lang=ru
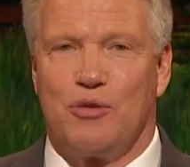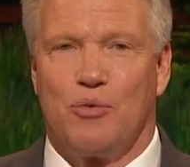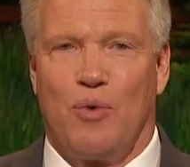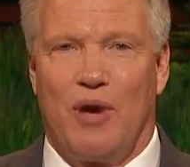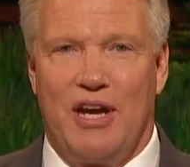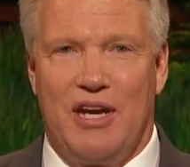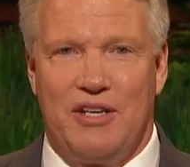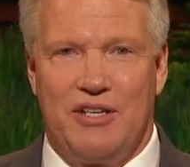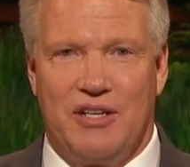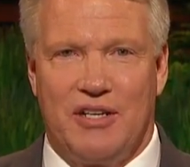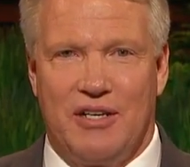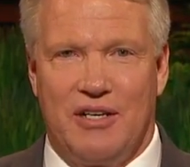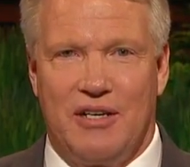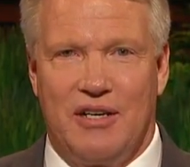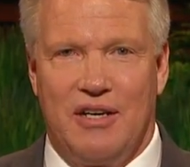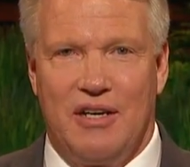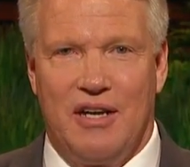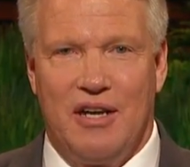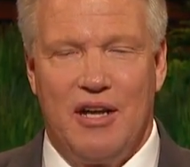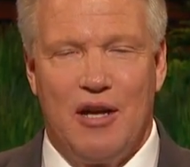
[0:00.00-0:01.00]
навыки
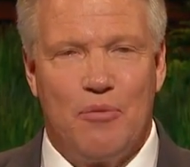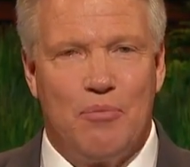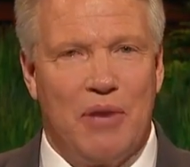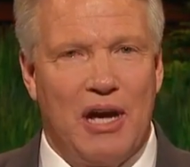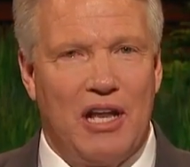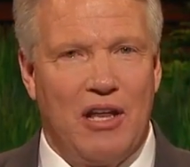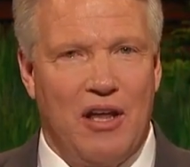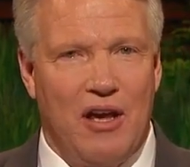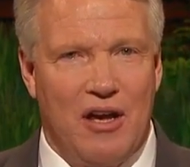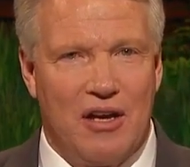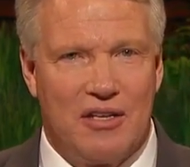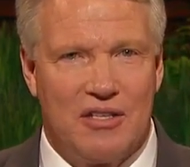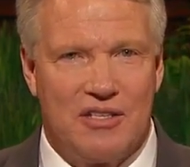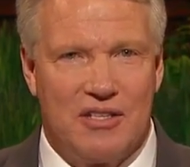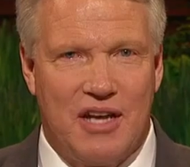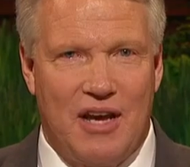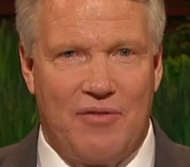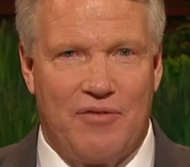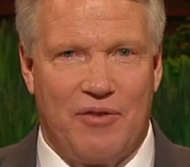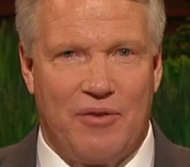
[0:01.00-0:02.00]
и
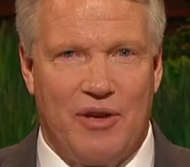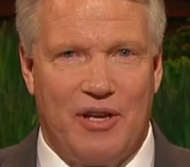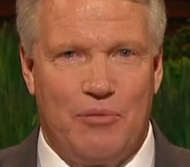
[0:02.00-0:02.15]
богатство.